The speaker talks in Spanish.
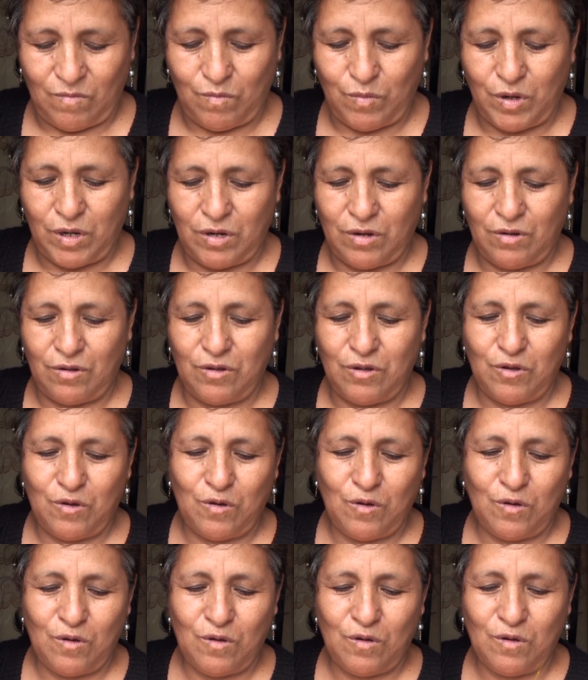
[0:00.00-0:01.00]
Bueno,
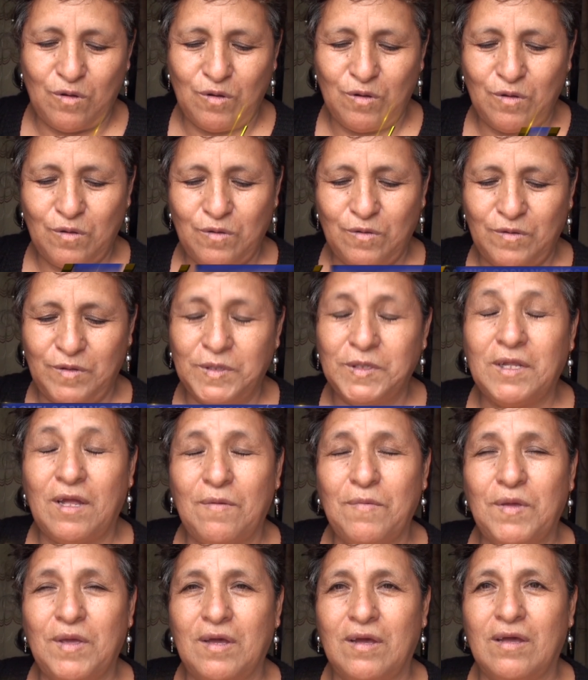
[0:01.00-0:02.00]
yo
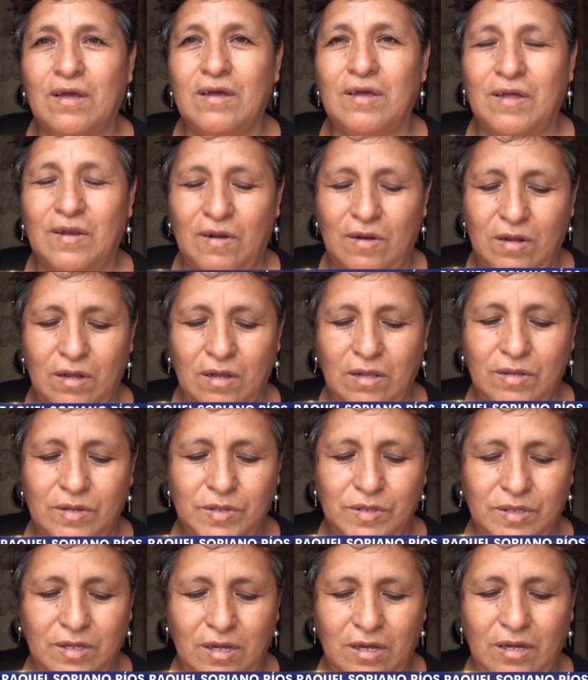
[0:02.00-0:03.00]
está bien ¿eh? que el alcalde
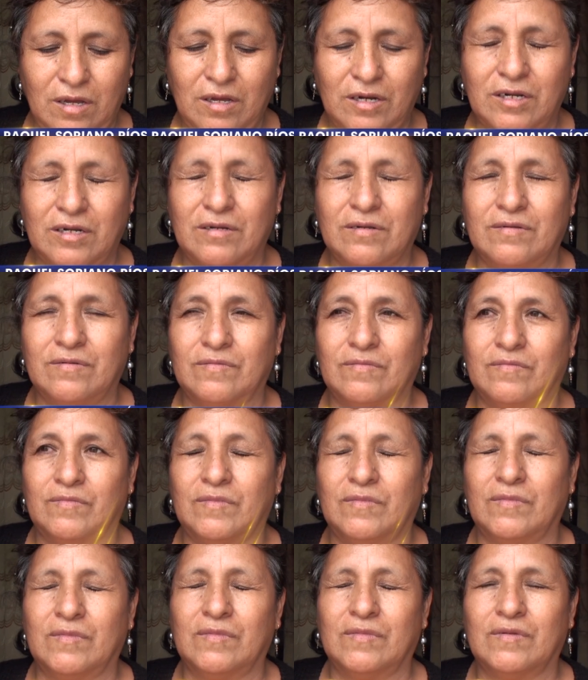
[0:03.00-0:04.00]
esté
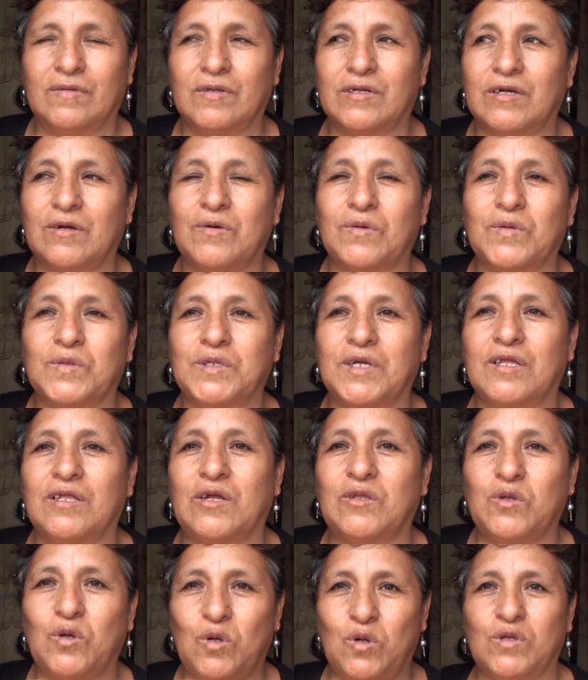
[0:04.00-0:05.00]
um, reconociendo
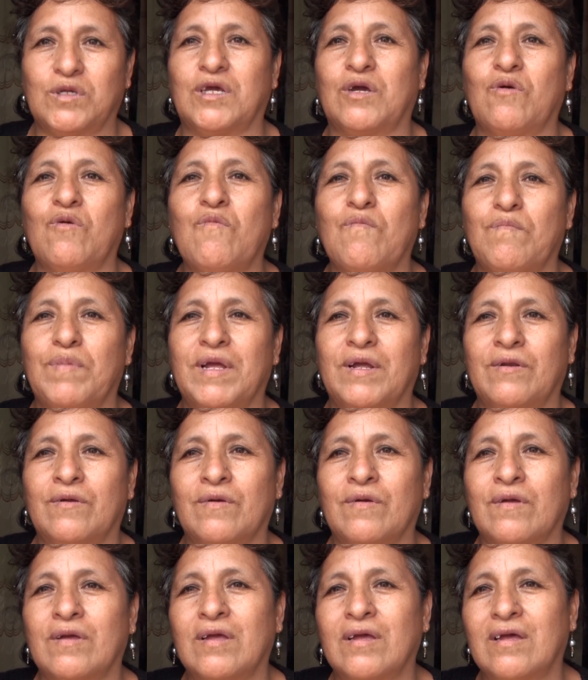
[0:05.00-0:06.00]
a todos los que cumplen
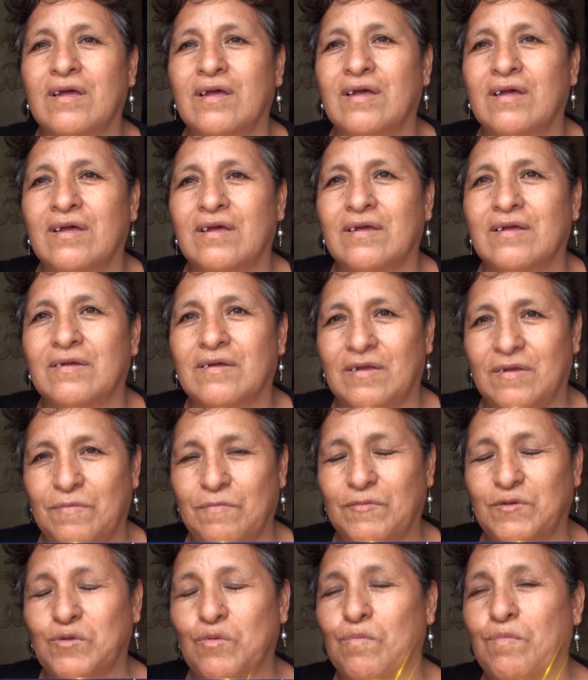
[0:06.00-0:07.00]

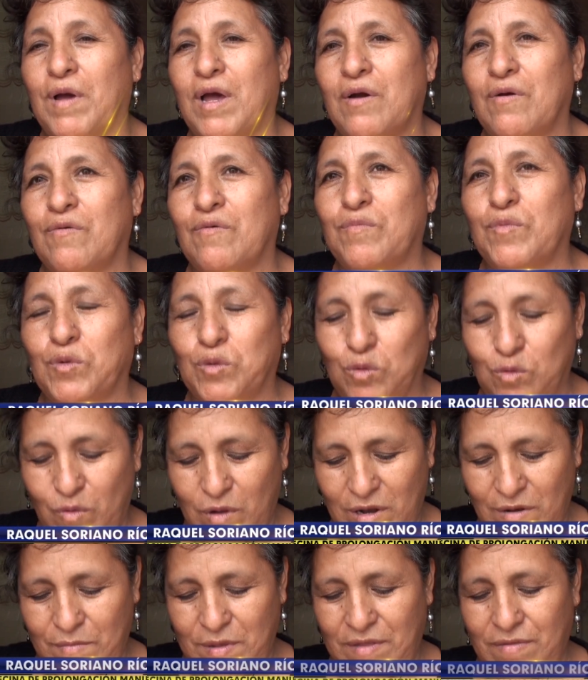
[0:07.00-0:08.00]
¿no? en su pago
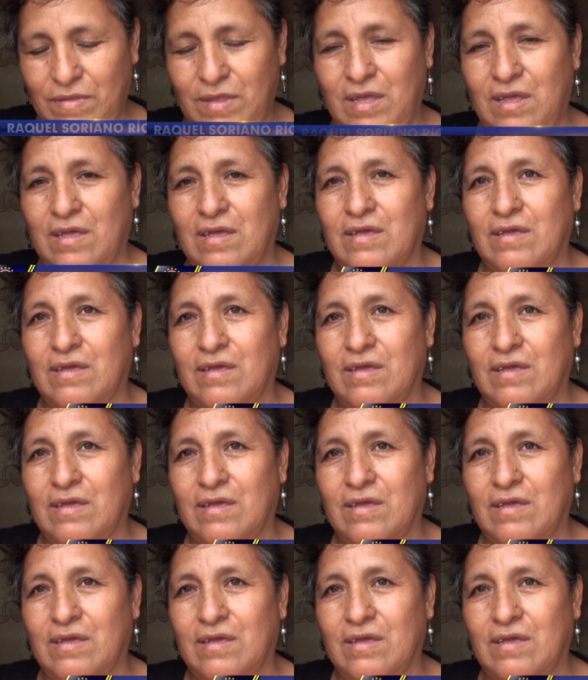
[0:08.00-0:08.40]
puntualmente.